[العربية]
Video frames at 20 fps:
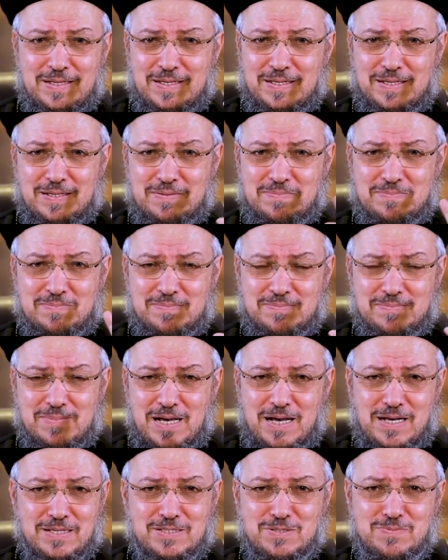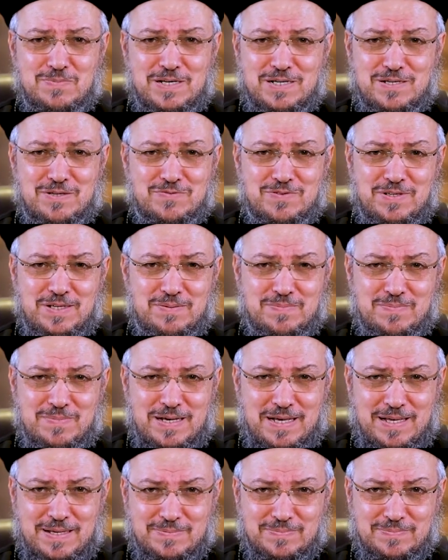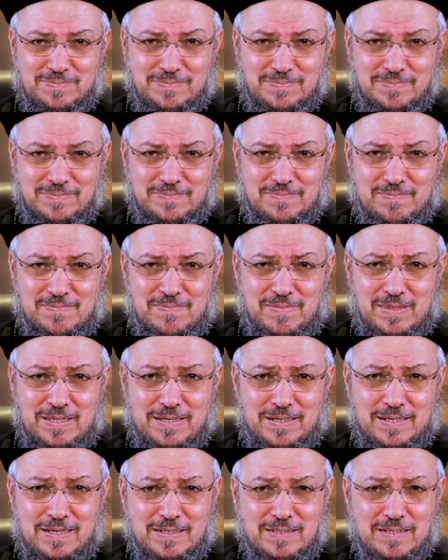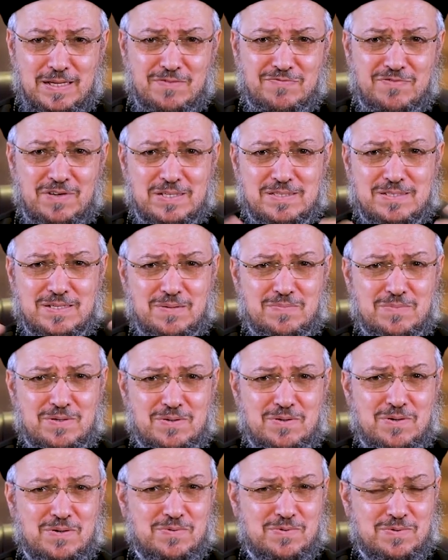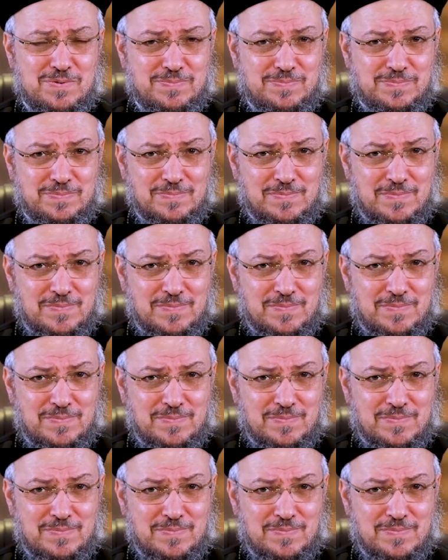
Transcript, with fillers: آه، محدش بيعرف يحبها لأنها فاضية من جوه